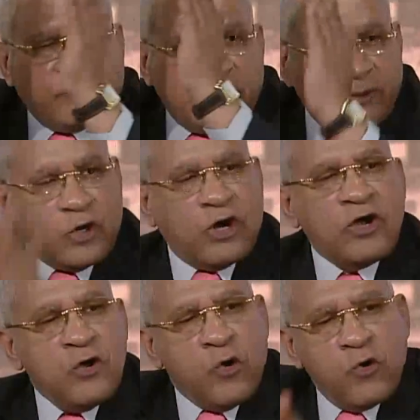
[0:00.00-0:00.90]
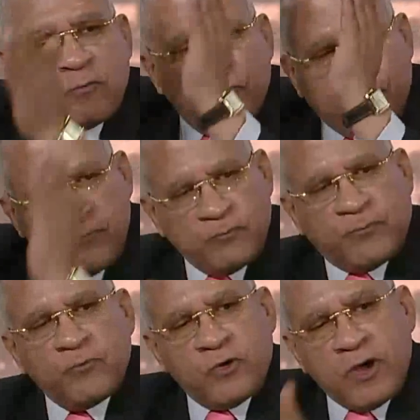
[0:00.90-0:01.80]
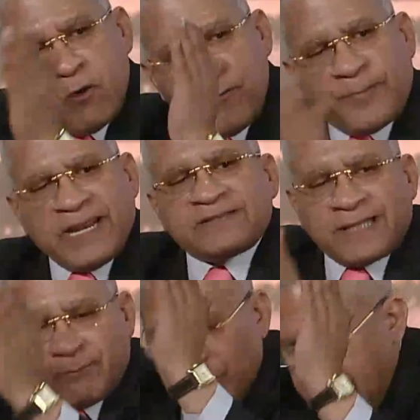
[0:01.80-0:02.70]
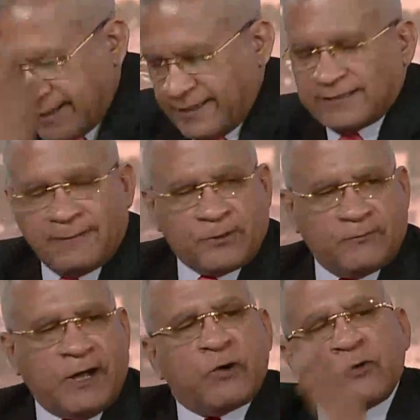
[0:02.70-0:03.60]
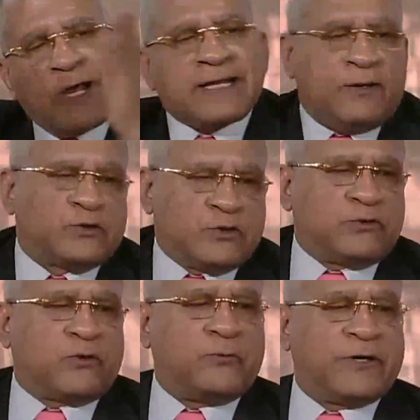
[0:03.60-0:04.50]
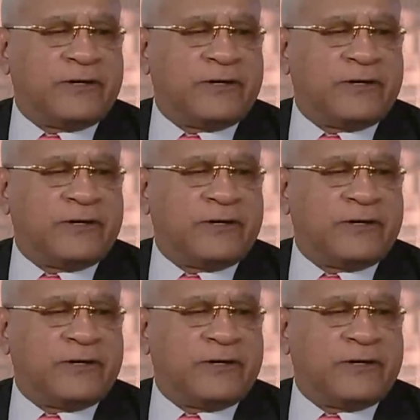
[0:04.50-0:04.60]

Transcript: llegó un, préstamo y aquí está aprobado, igual que en los otros gobiernos.